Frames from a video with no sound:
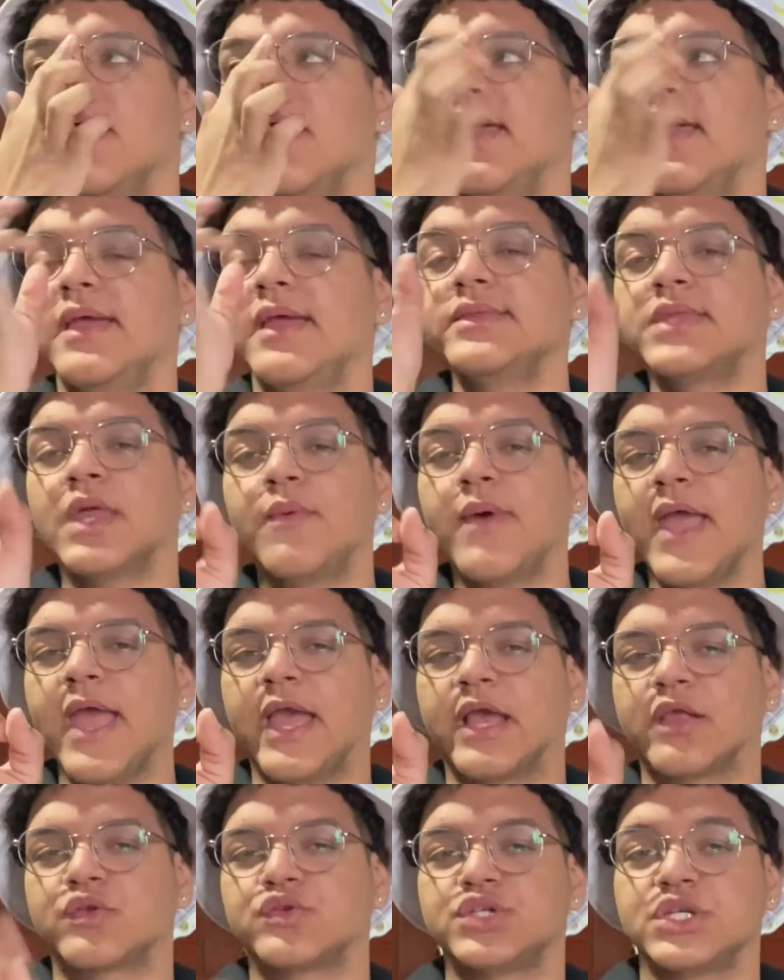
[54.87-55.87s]
Então é
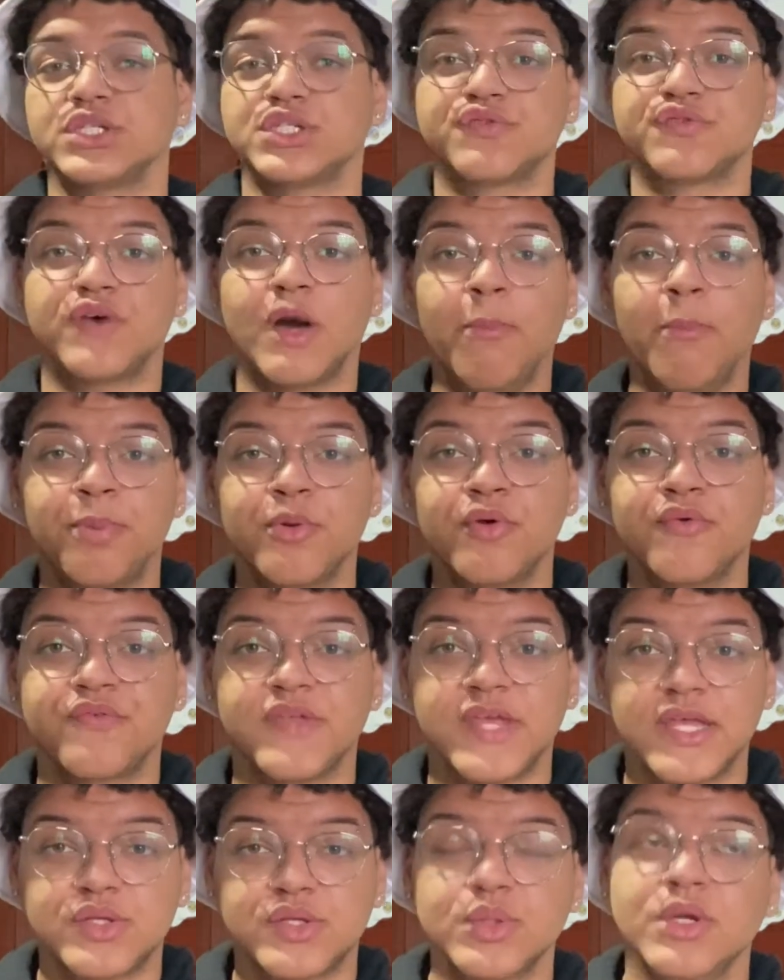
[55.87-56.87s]
isso, gente, vamos pro
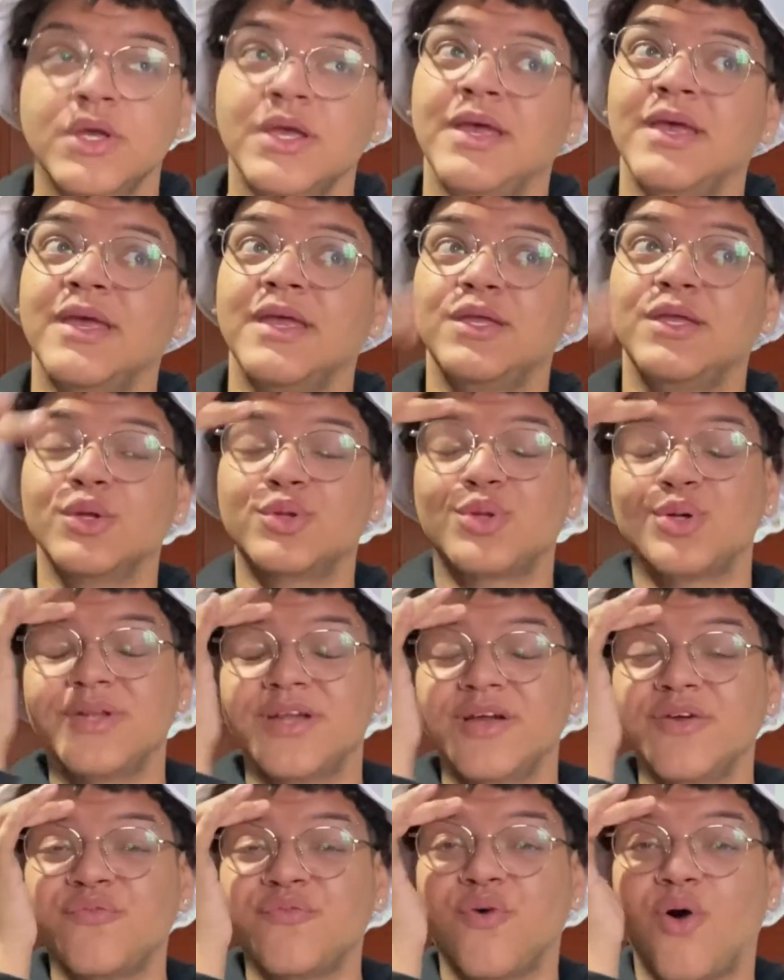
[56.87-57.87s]
vídeo E eu tô
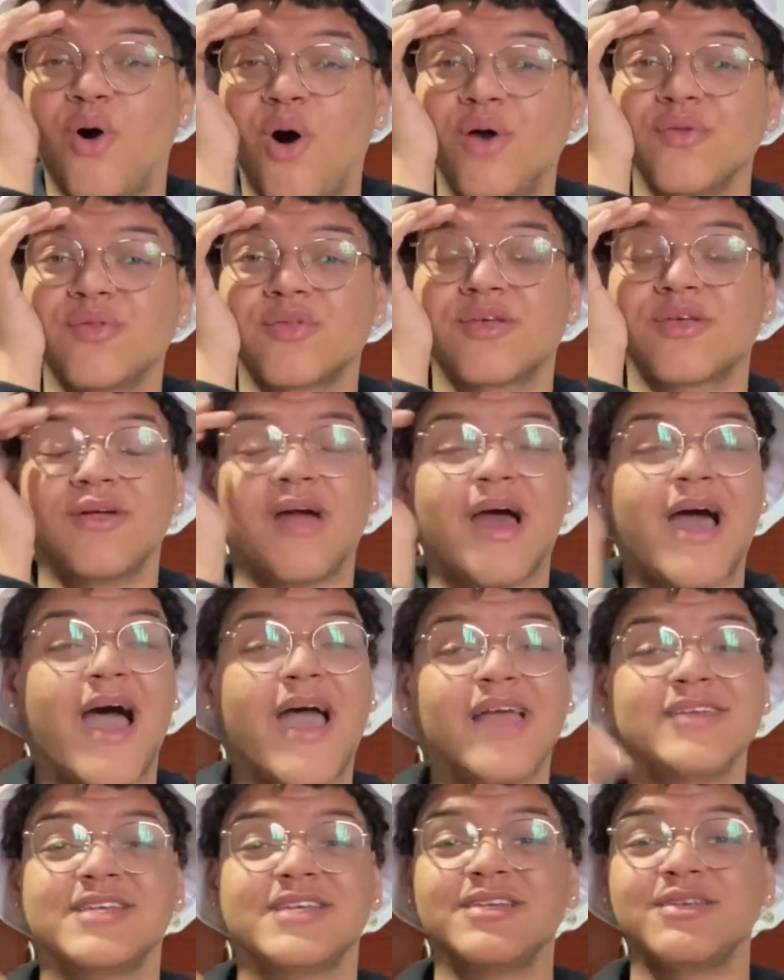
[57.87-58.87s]
nervoso que eu...
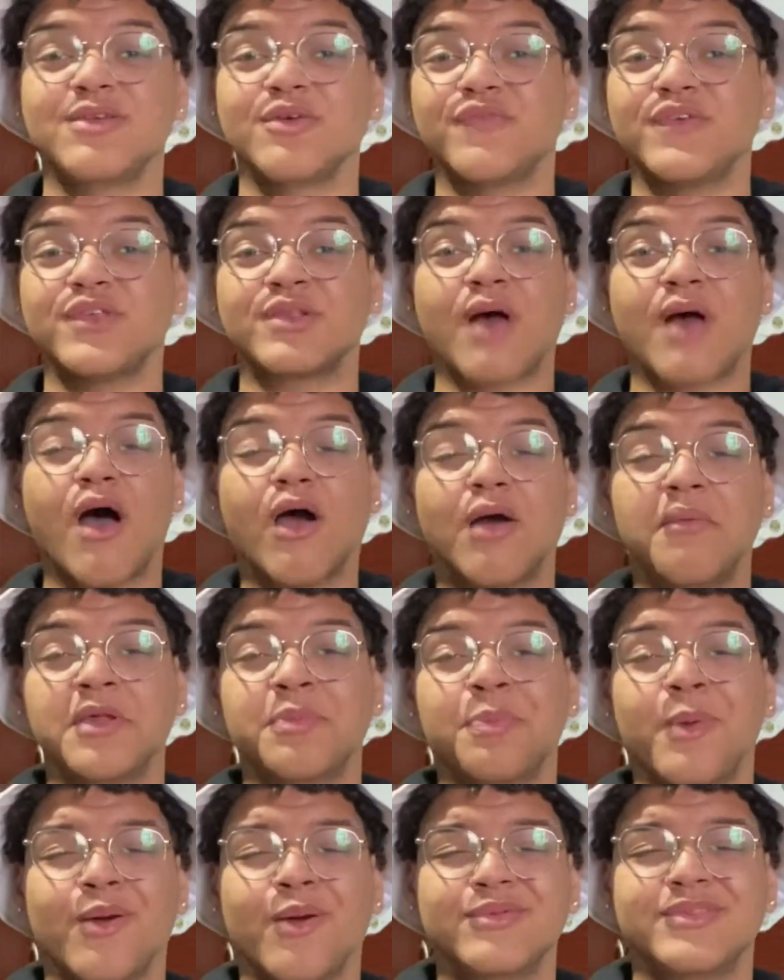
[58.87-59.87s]
Ai, gente, eu vi só
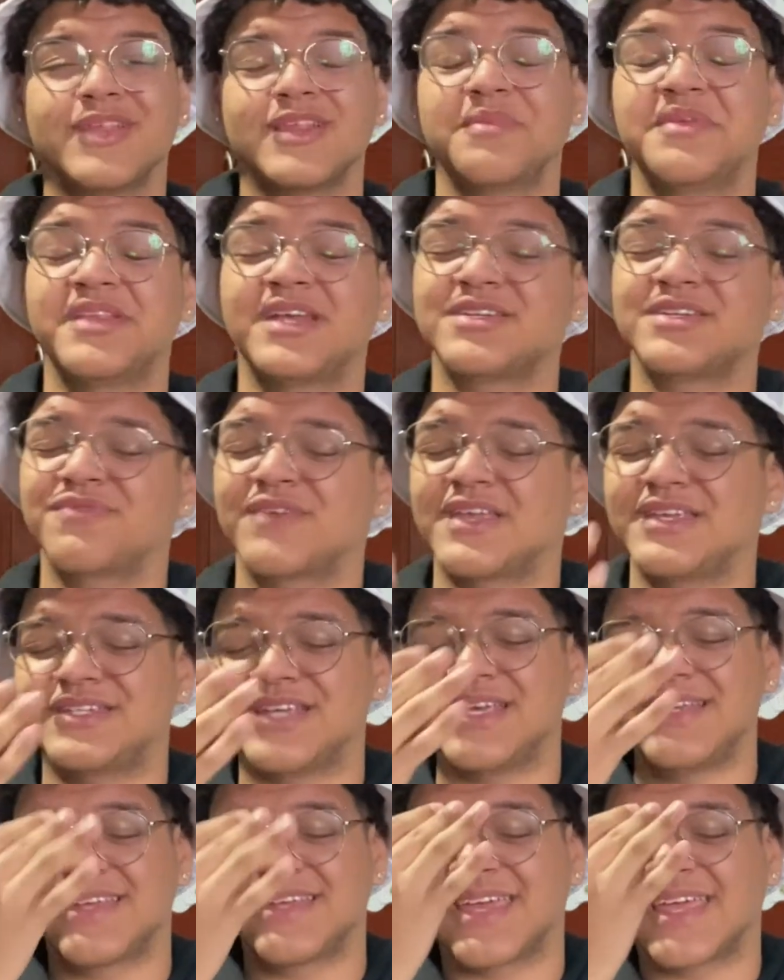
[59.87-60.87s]
algumas perguntas que vocês mandaram Eu fiquei,
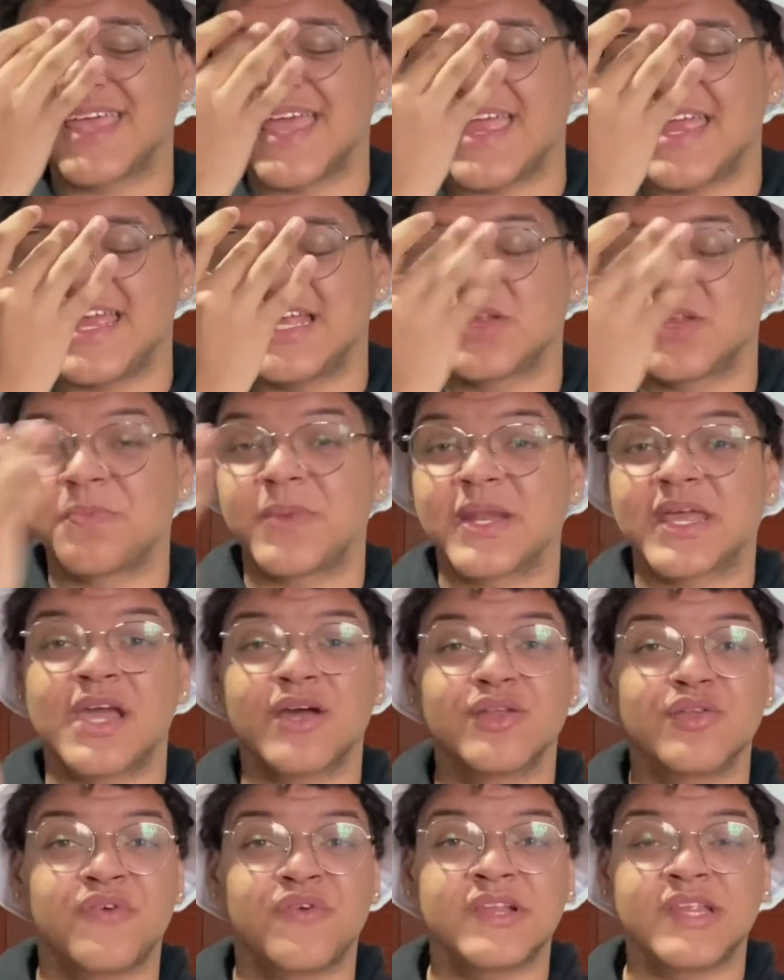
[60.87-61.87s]
gente, que, que é isso? Pra que,
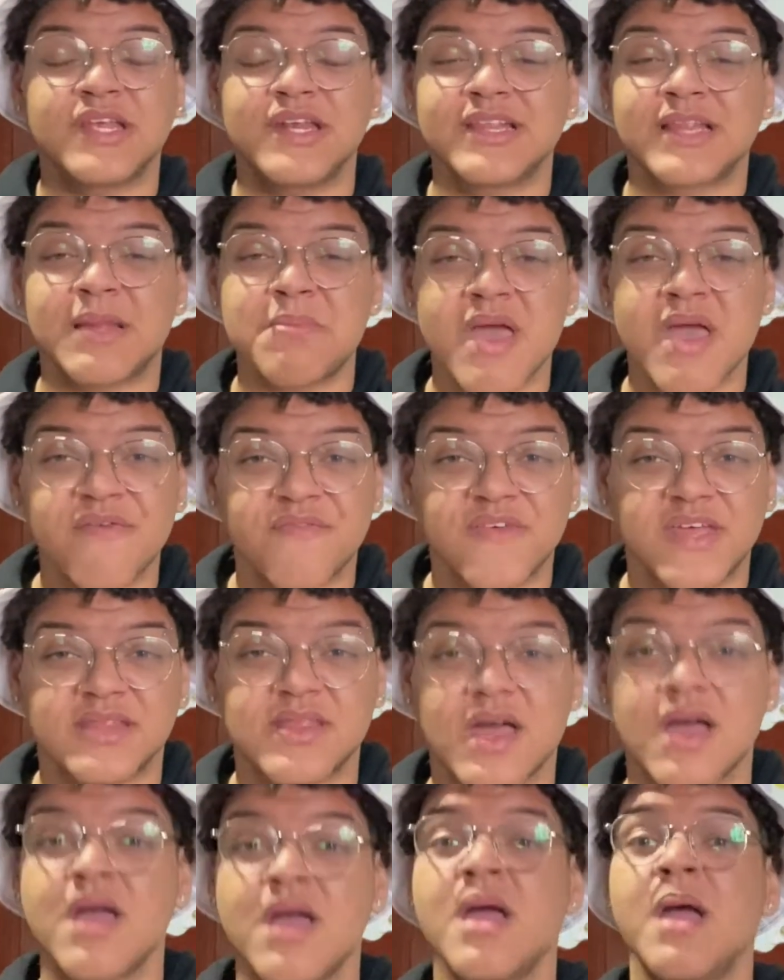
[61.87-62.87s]
que eu tô fazendo isso da minha
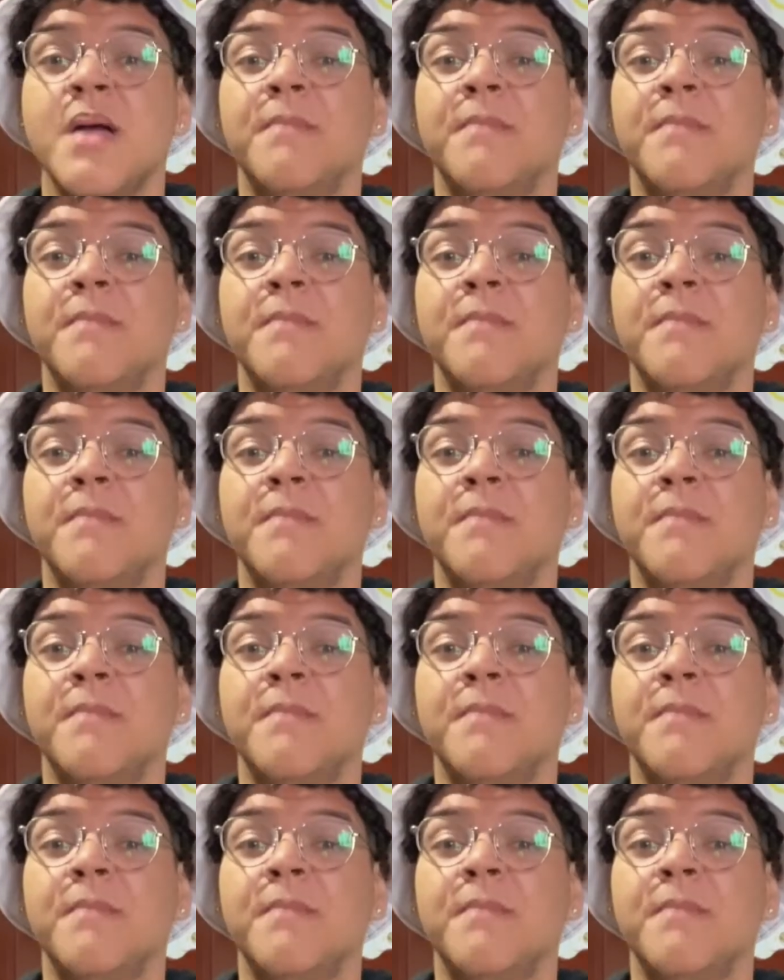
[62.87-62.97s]
vida?